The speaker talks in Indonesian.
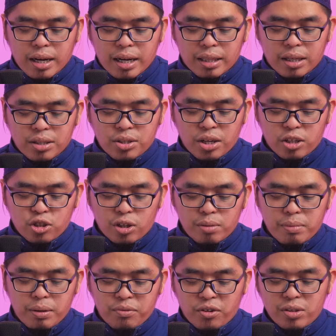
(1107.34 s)
Kata Syekh
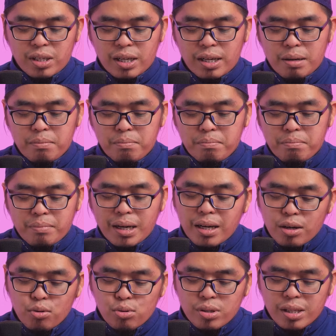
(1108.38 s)
Salih bin Fozan
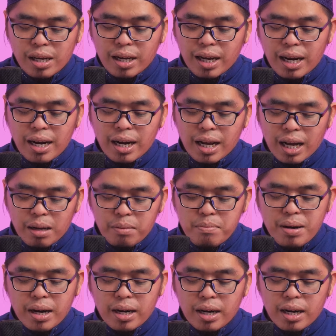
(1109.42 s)
mendustakan
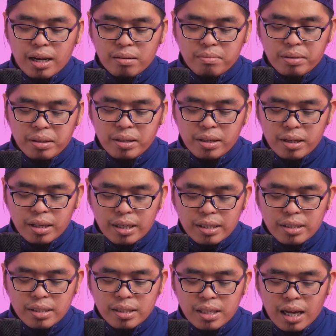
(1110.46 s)
kabar Nabi
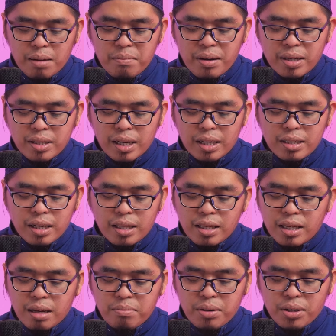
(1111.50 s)
sama saja
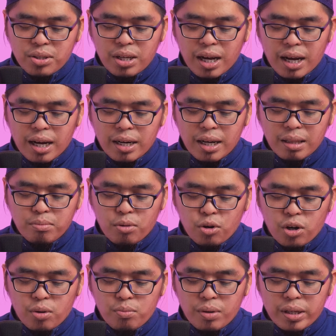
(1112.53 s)
tidak bersyahadat
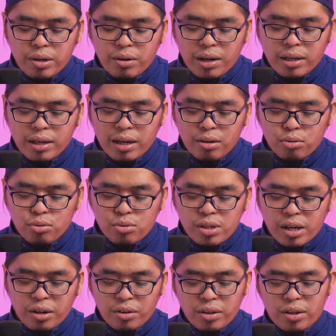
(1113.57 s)
bahwa beliau adalah
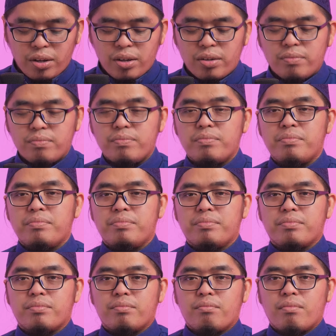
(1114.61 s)
utusan Allah.
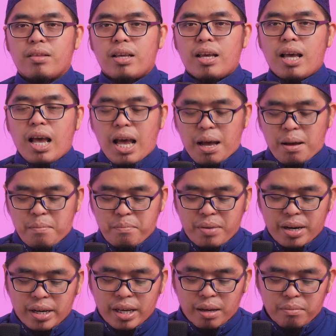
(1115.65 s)

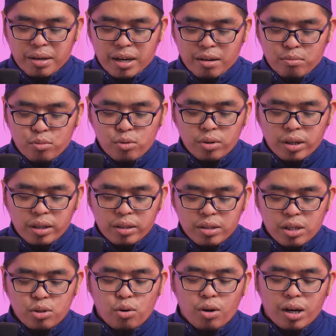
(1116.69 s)
Bagaimana
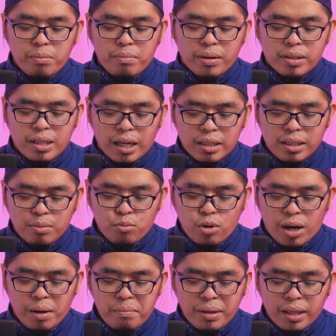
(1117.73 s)
mungkin seseorang bersaksi
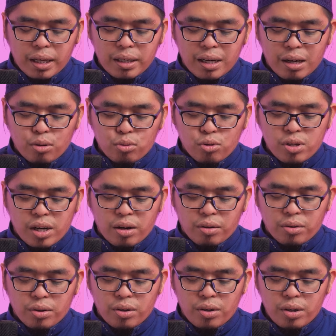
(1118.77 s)
Muhammad adalah utusan
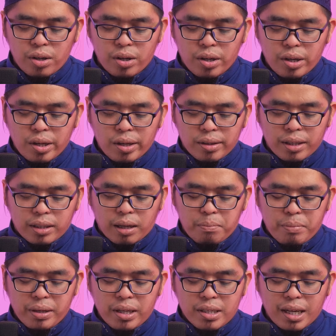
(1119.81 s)
Allah,
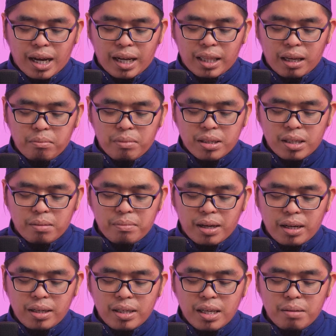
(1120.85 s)
tetapi di saat yang
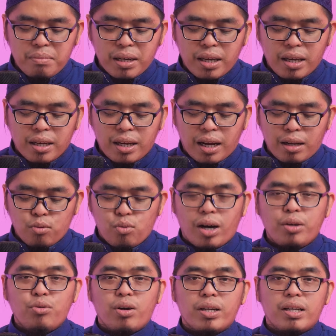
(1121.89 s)
bersamaan dia mengingkari
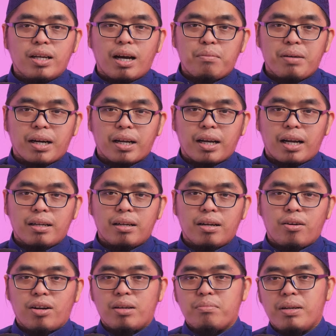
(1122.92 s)
wahyu yang
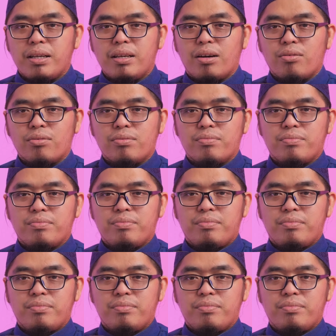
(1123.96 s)
dikabarkan oleh beliau?